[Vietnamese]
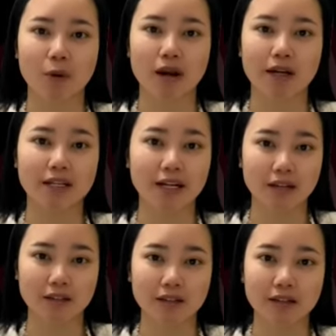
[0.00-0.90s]
quản lý
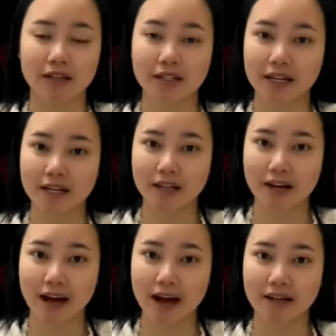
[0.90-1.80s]
năng lượng, điện, ga,